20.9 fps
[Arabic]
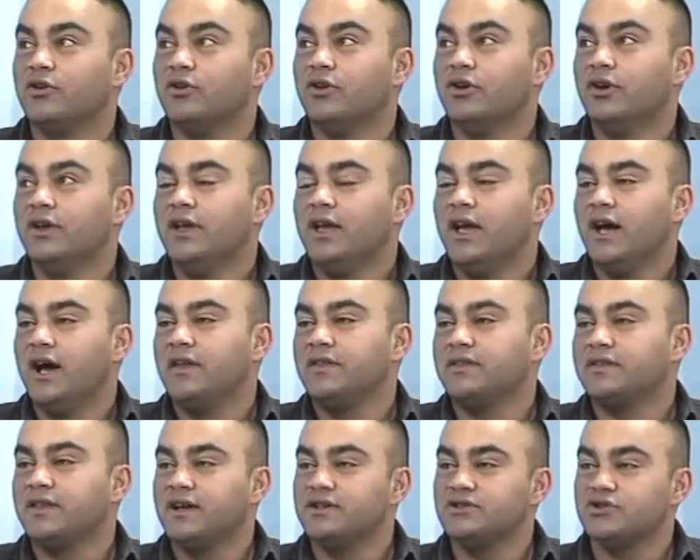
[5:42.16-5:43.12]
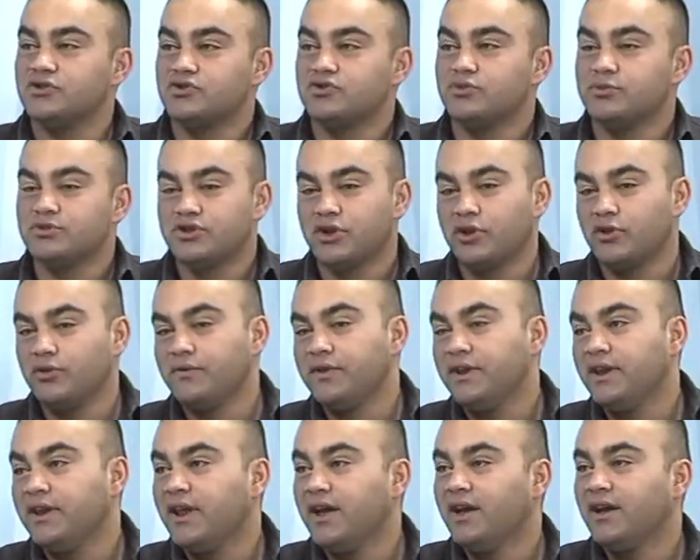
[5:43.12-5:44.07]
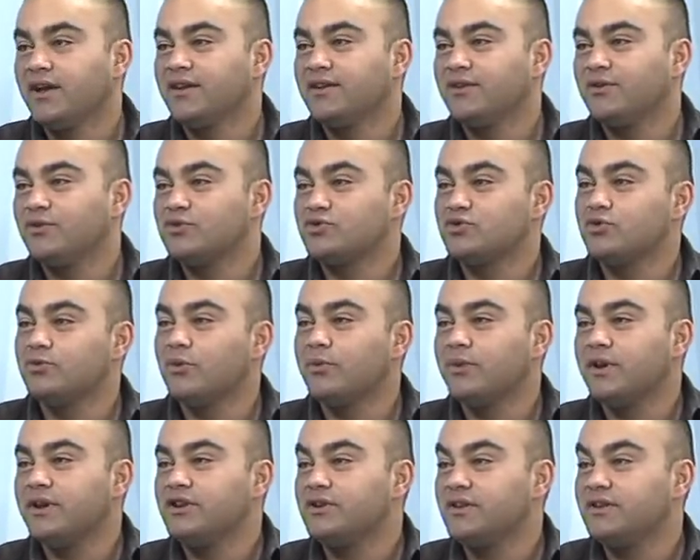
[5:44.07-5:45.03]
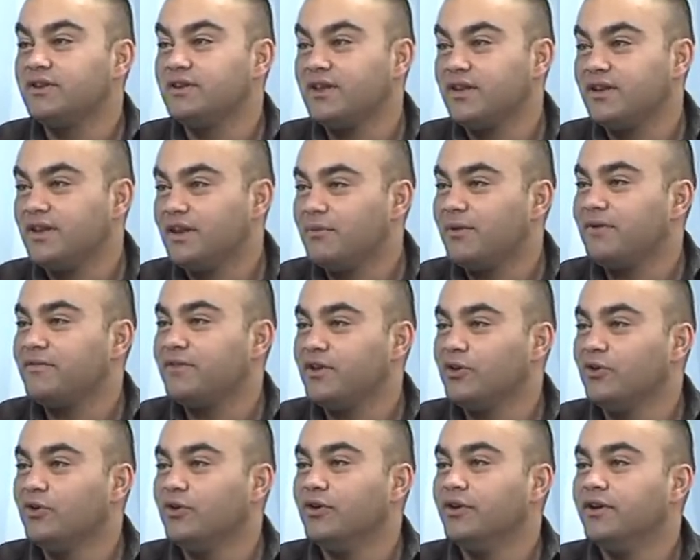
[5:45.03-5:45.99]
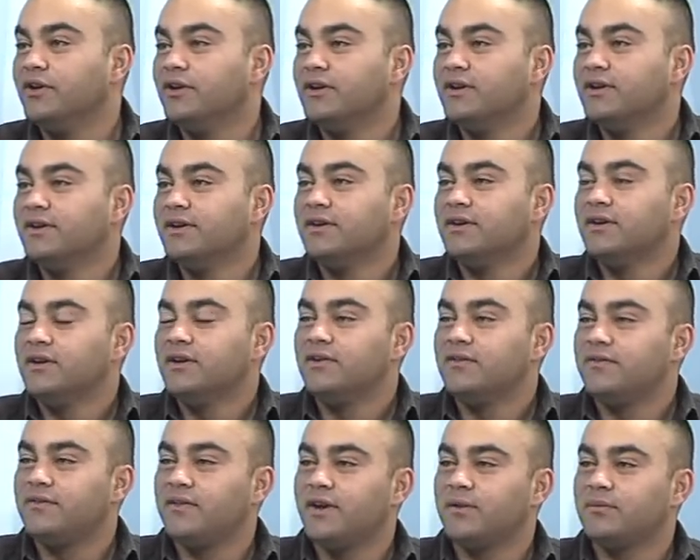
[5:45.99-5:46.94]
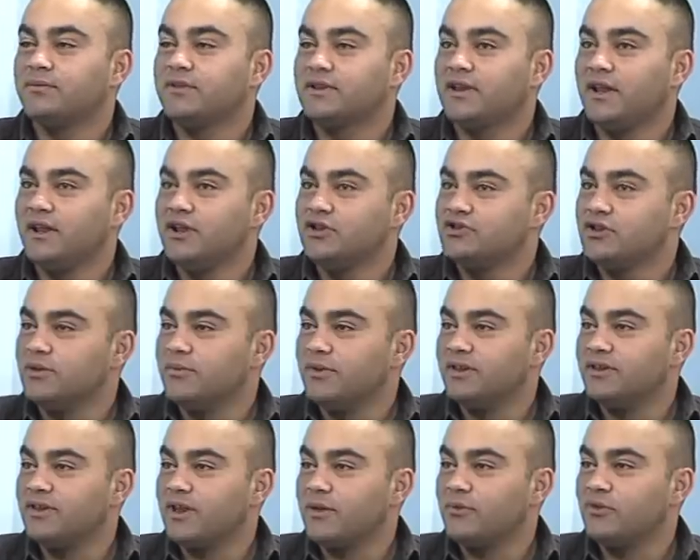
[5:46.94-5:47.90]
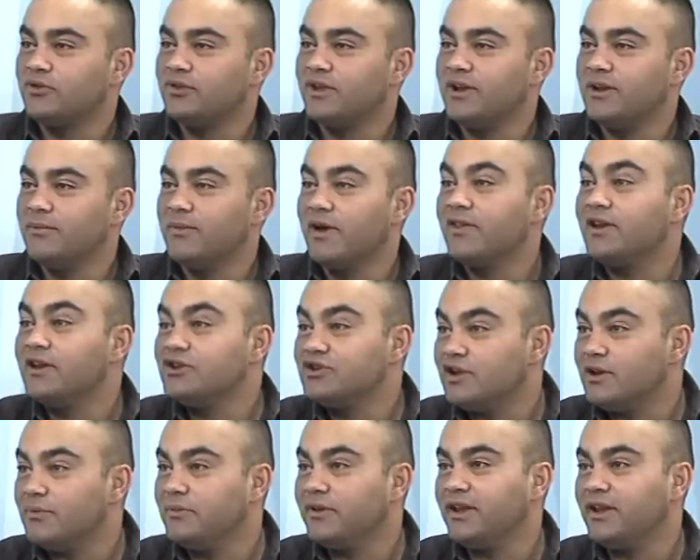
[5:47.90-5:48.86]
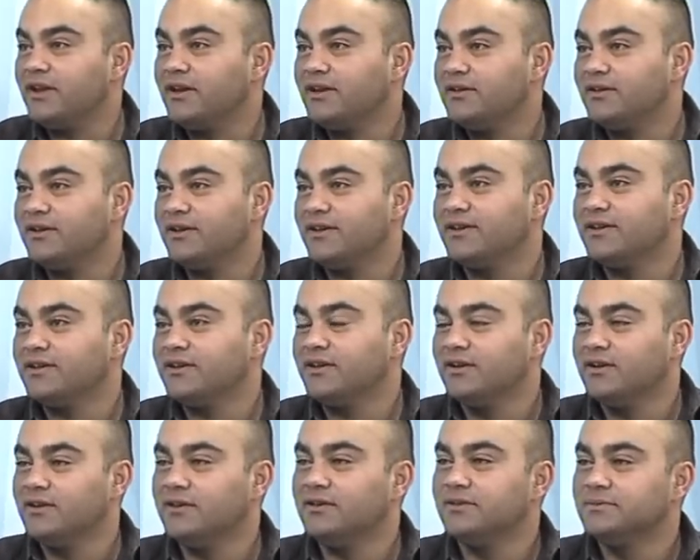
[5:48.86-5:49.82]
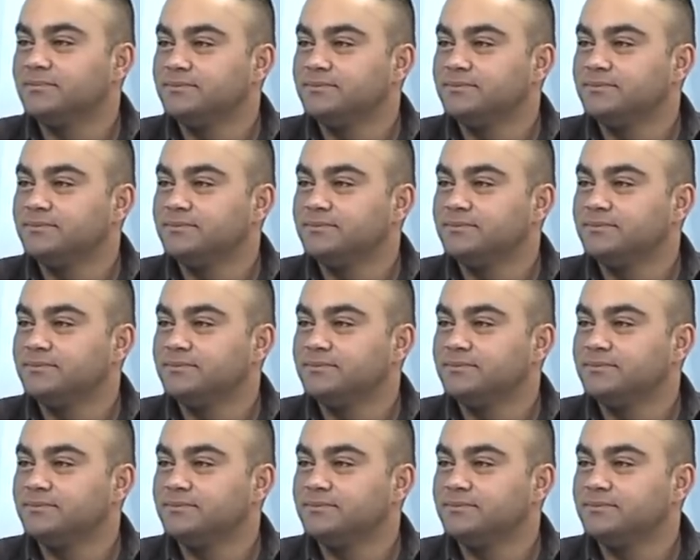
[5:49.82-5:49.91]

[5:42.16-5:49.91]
انه هذا التخصص شو بيشتغلوا فيه هناك وشو ممكن يعمل فيه هون فبتطلع لجنه من التربيه والتعليم هذا الشيء المنيح حلو آه.